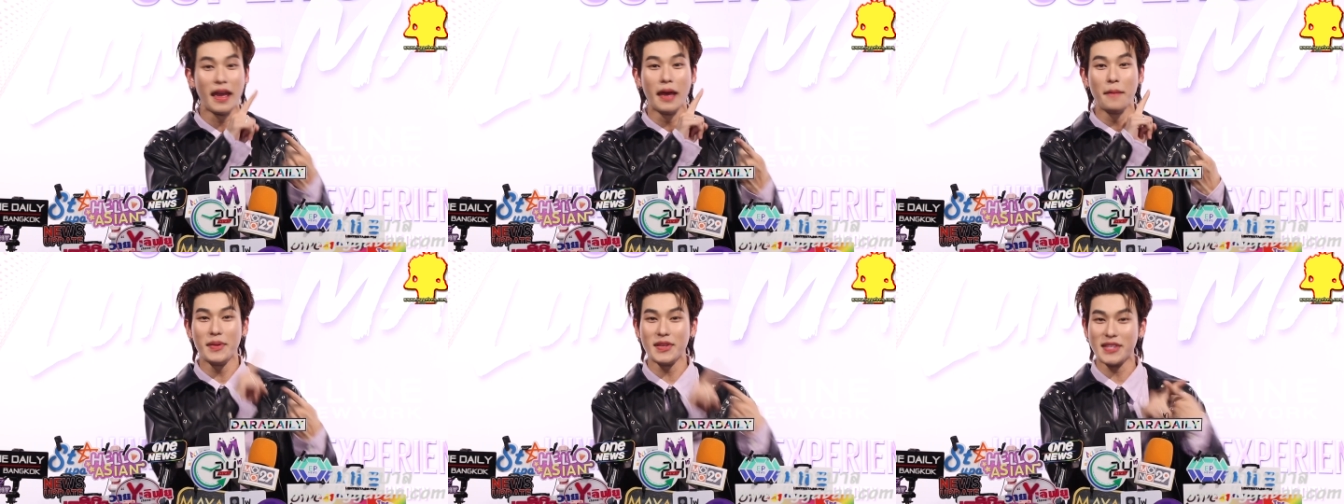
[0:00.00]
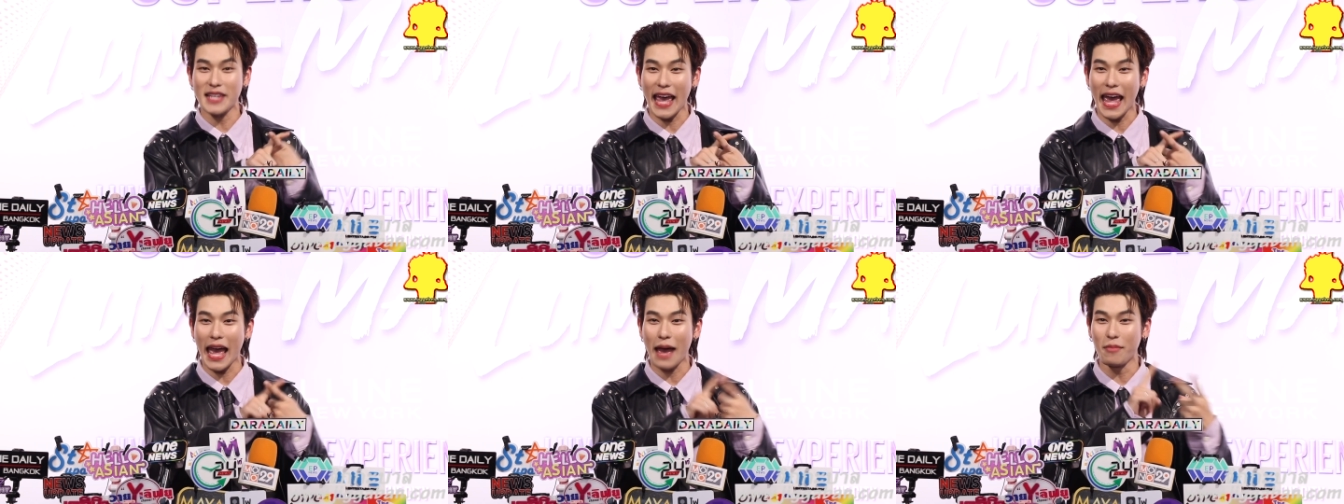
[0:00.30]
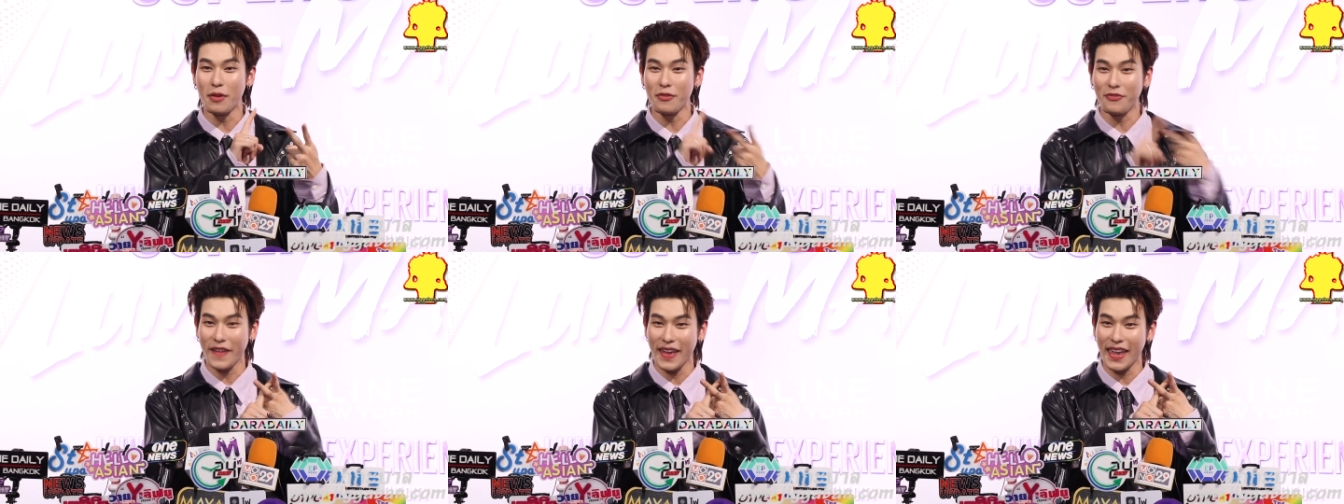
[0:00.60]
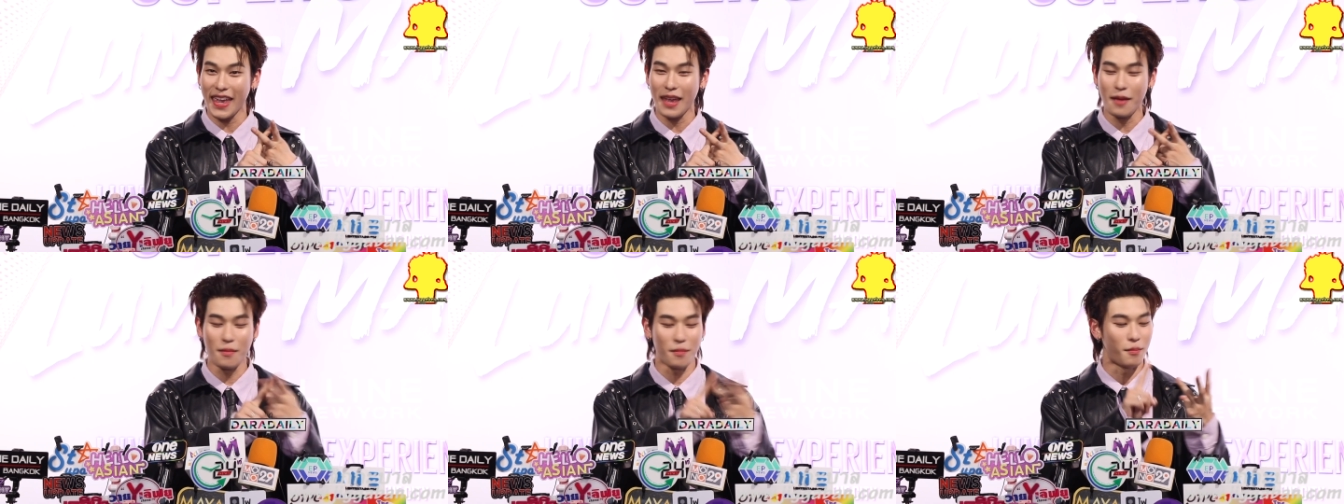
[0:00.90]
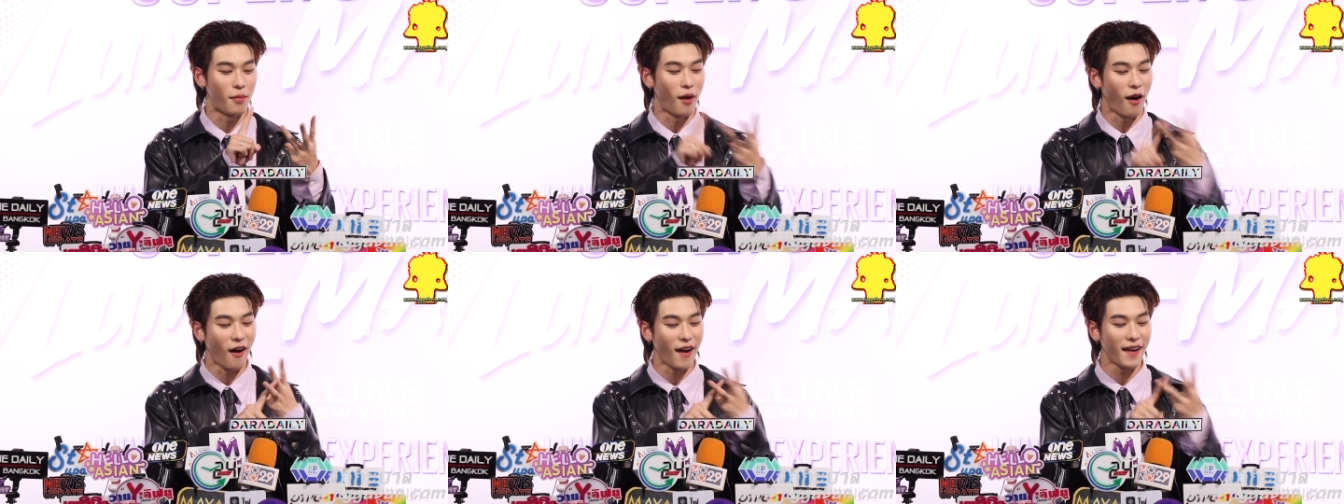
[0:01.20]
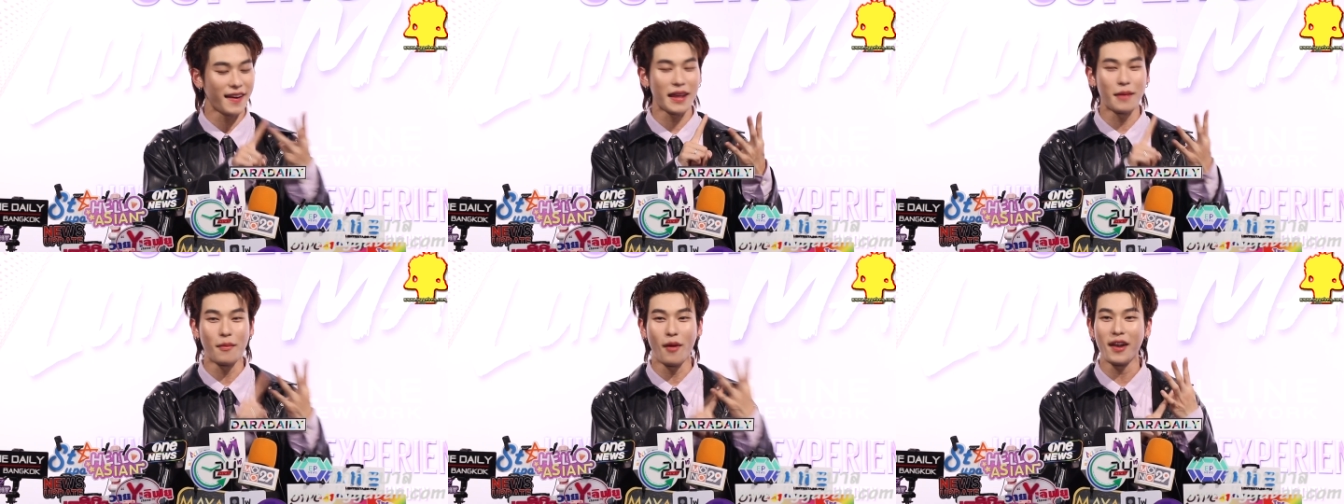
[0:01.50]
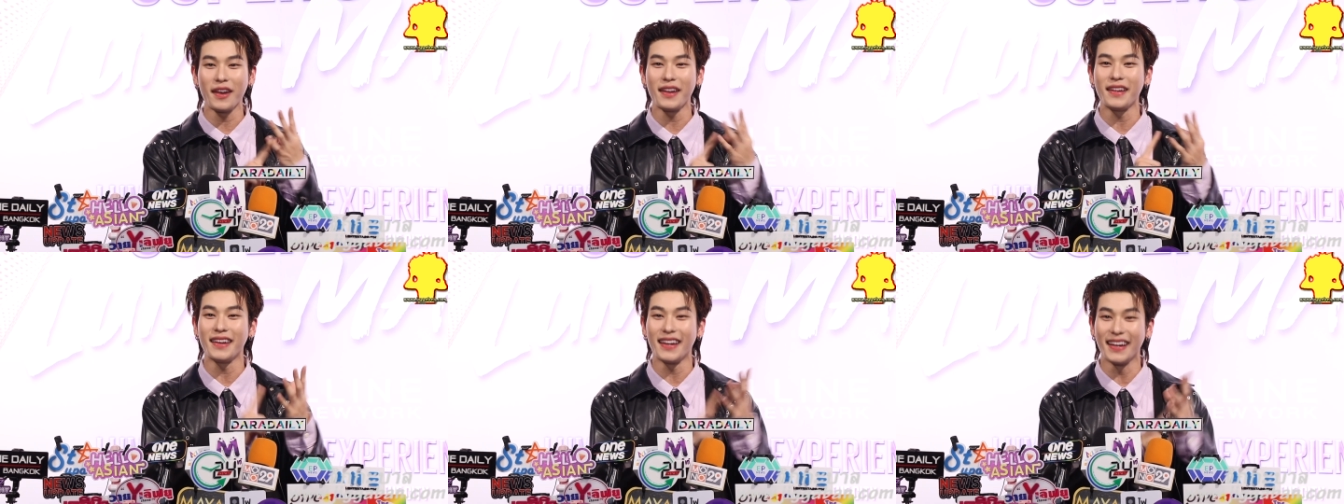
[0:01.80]
พี่แจมพี่ฟิล์มบอสเดมอ
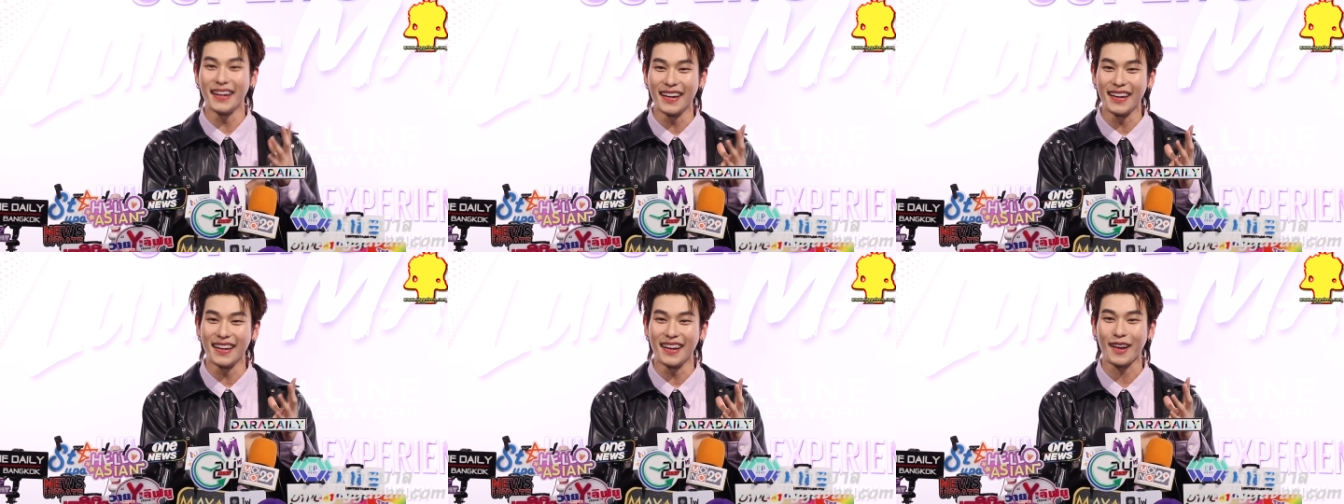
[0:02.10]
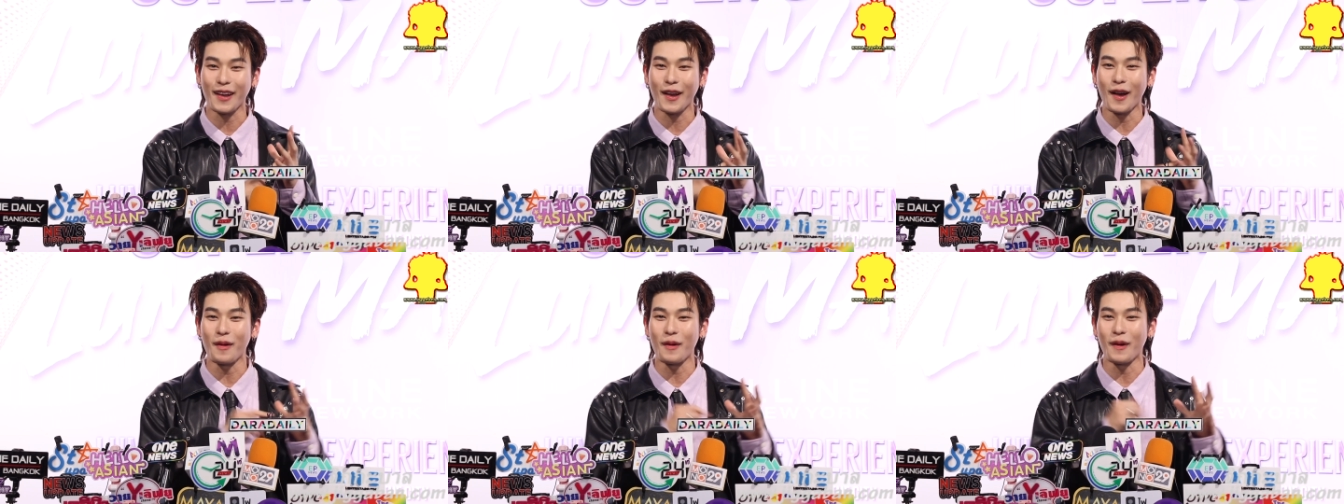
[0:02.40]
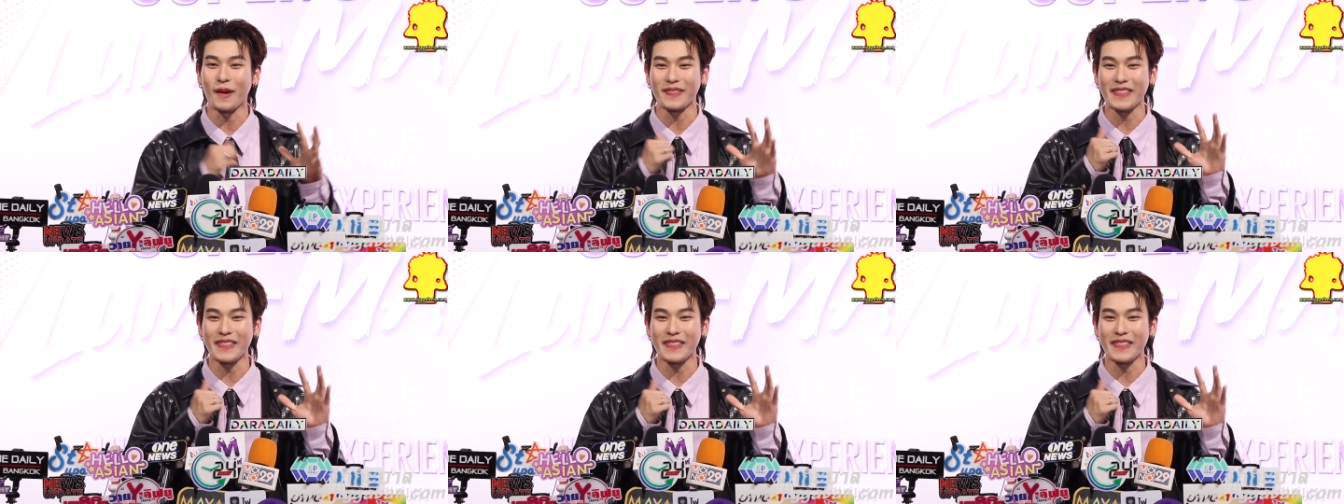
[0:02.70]
นเอินแล้วก็